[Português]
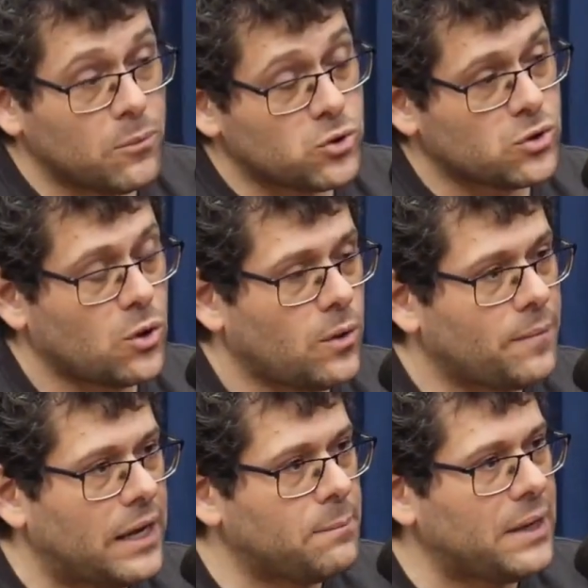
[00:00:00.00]
me mostrou,
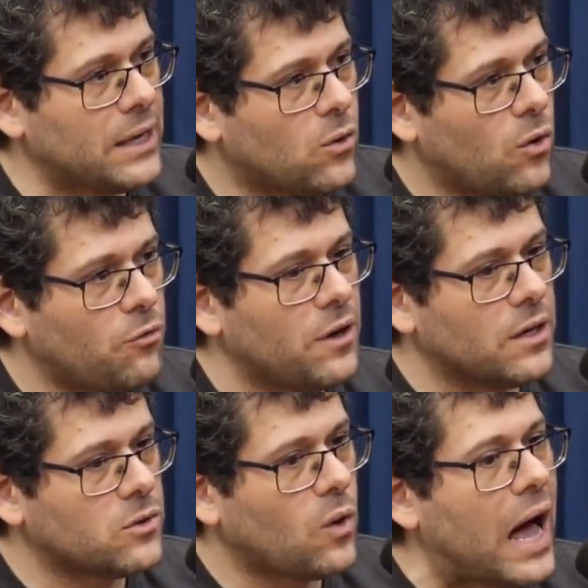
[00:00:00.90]
ele me ligou
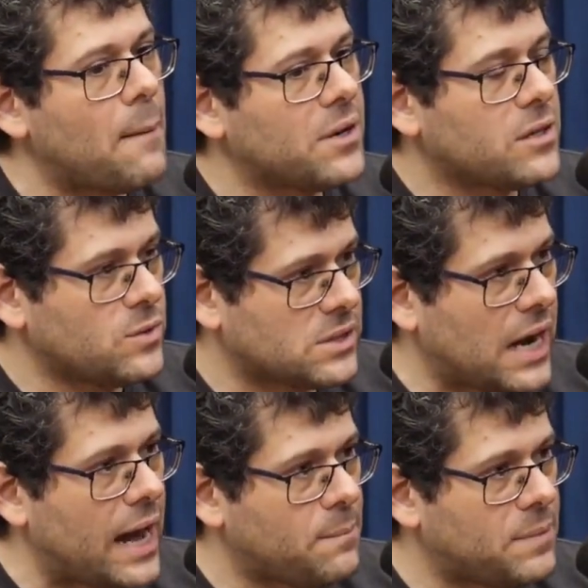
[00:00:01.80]
falando: abre teu
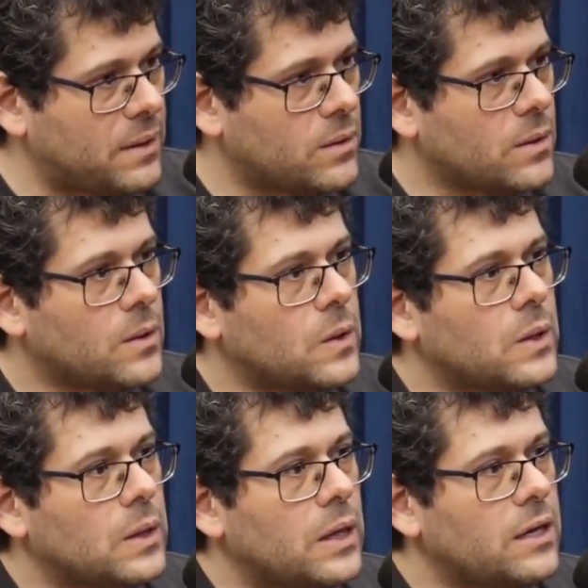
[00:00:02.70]
Skype
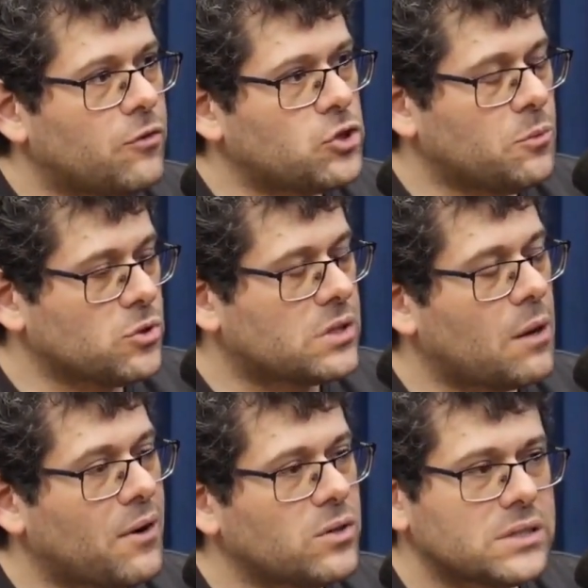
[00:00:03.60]
e eu vou te mostrar
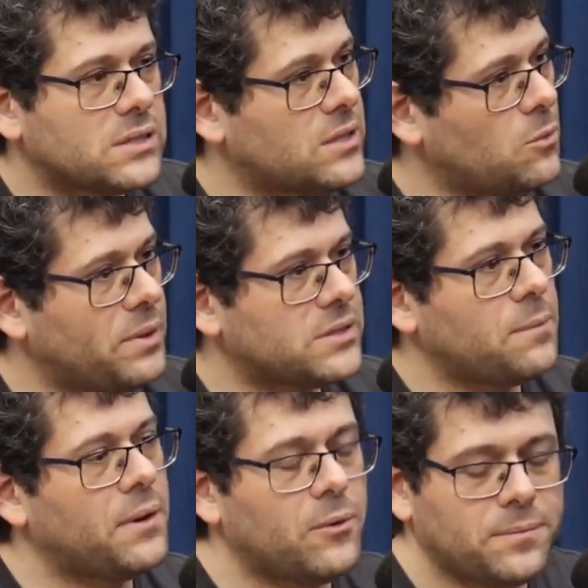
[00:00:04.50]
uma coisa que você não
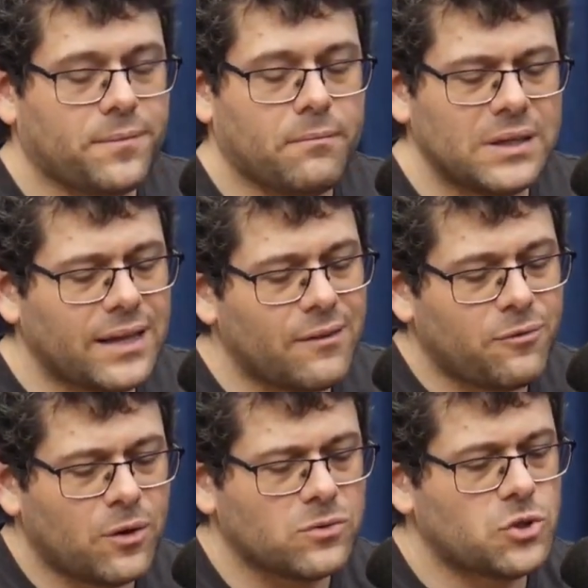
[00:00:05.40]
percebeu. Mandei,
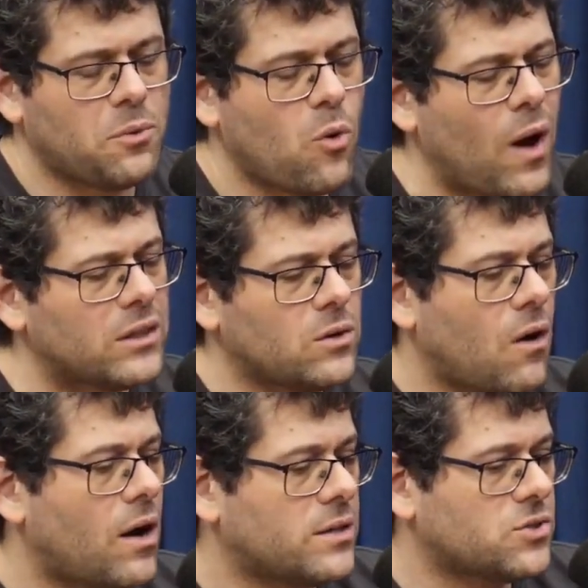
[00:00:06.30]
foram tipo quatro
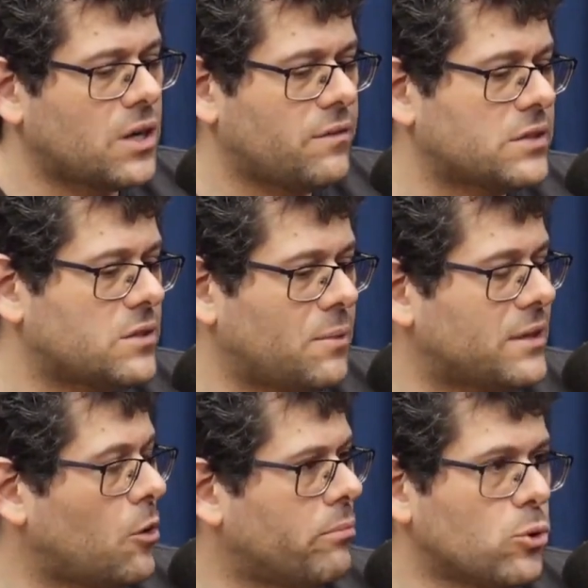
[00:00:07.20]
horas de gravação,
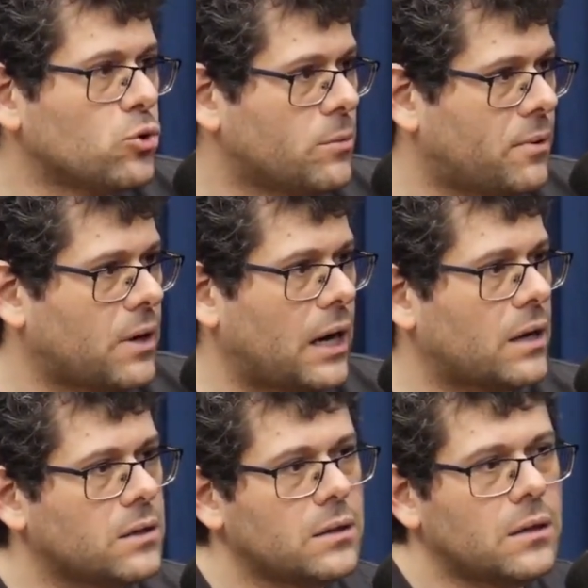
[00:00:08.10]
material bruto pro
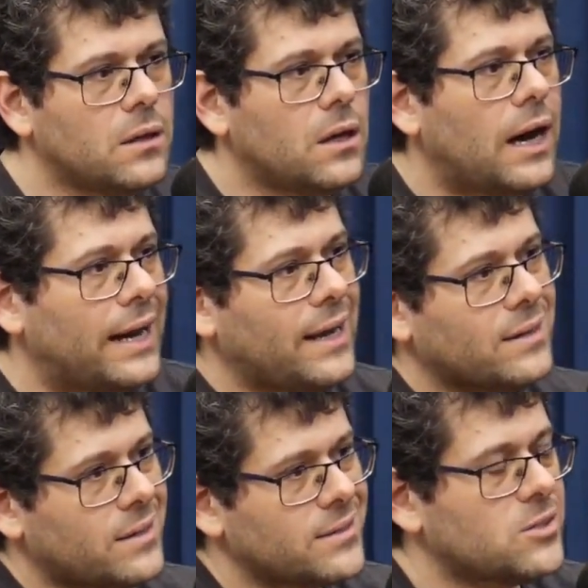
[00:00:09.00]
cara. Aí ele
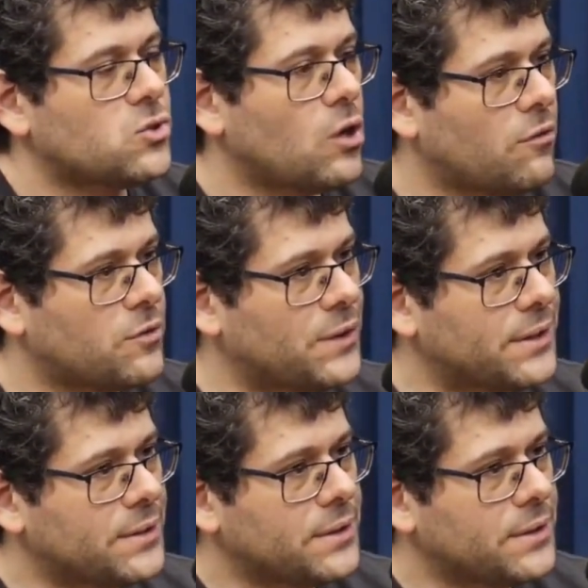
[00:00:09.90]
entra nesse software. Em